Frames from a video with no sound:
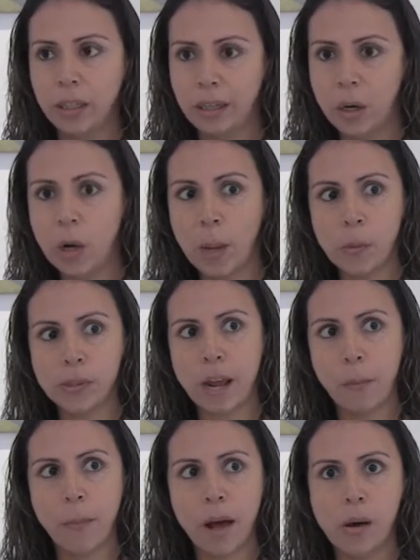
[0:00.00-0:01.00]
Y creo que hemos
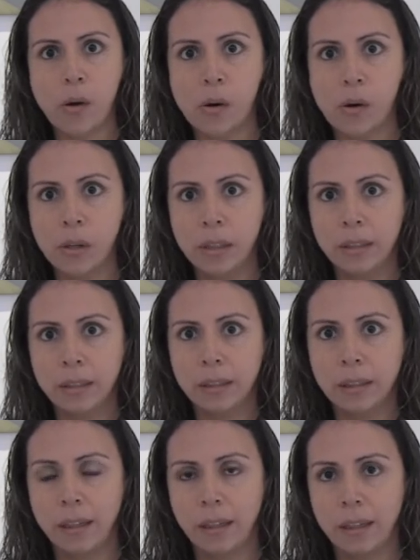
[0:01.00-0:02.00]
armado
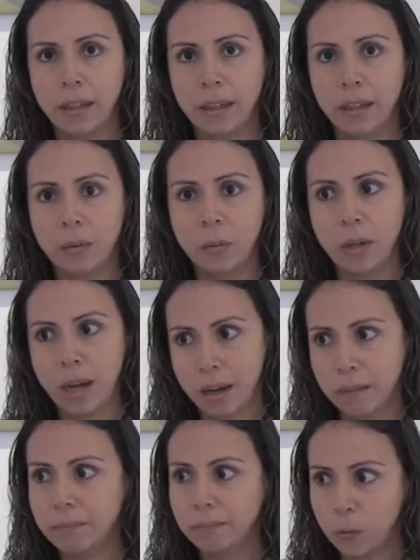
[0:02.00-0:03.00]
eh,
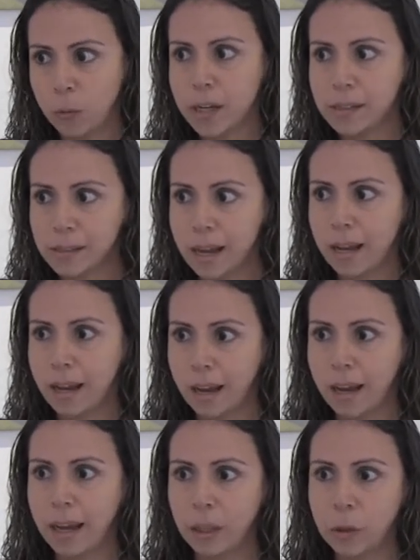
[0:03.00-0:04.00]
una, una,
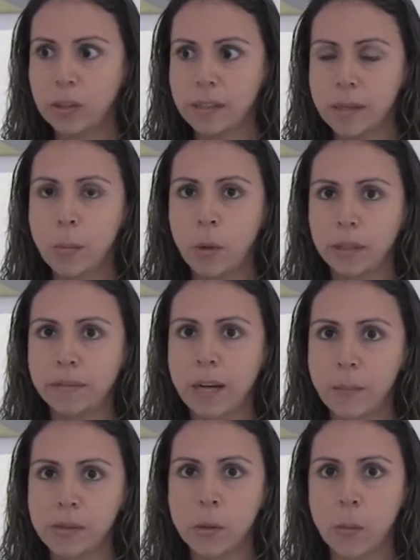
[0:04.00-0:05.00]
sala en donde se
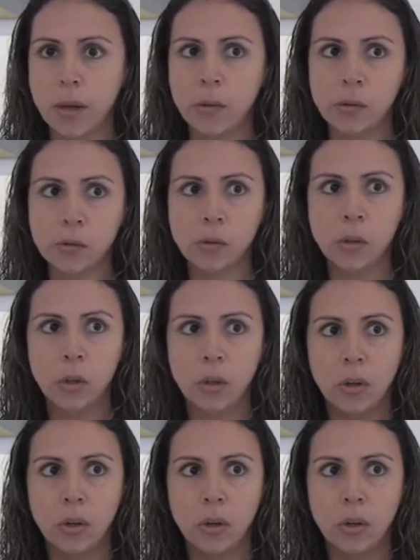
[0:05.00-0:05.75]
muestra más o menos